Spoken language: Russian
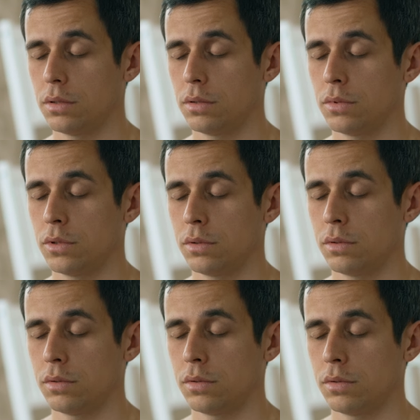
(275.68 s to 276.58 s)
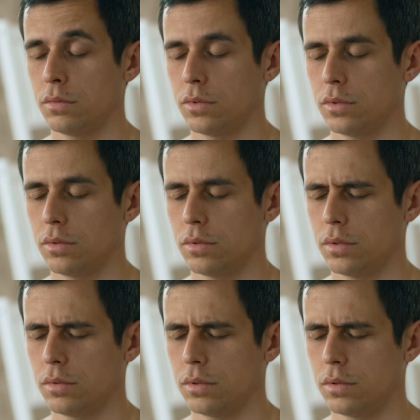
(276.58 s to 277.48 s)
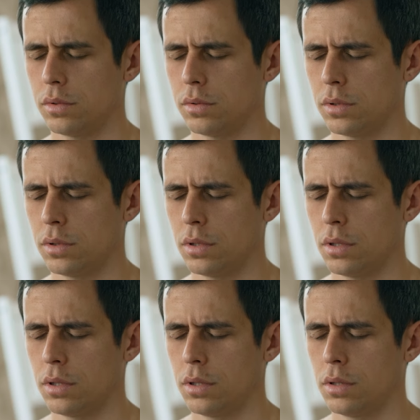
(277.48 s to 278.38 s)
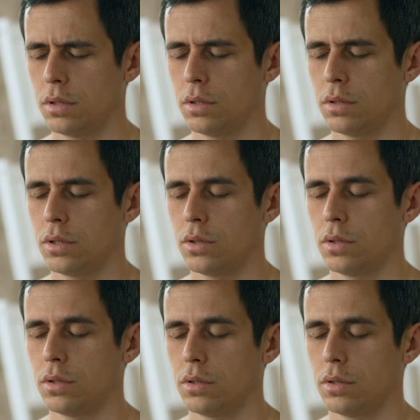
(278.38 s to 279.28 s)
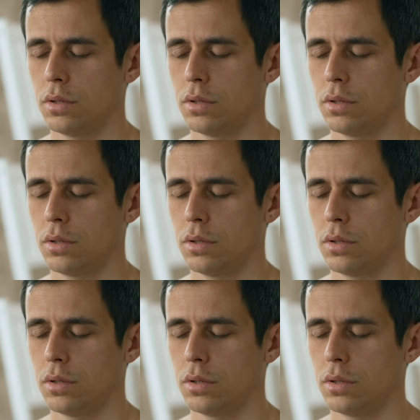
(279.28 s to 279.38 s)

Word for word: погружения, чтобы он происходил хорошо, нужно глубокое расслабление. С